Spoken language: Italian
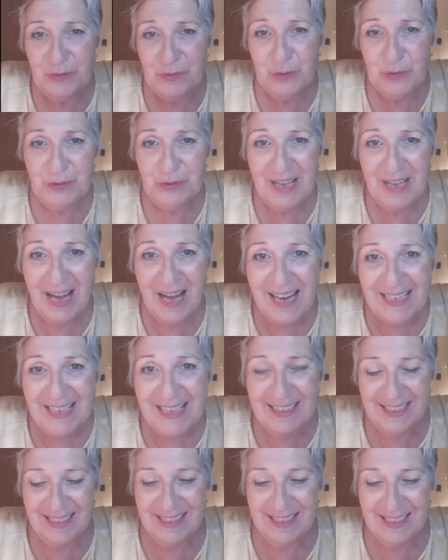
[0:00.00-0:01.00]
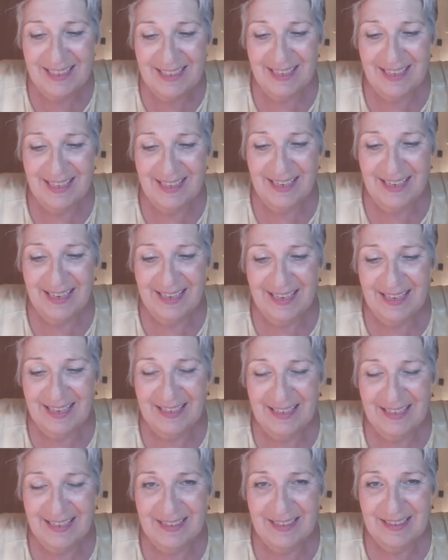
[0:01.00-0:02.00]
totale e
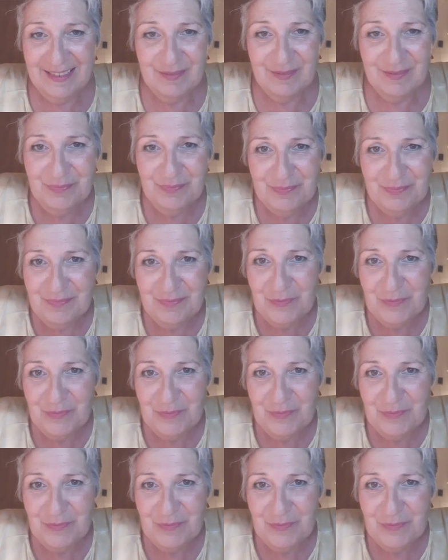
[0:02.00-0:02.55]
in,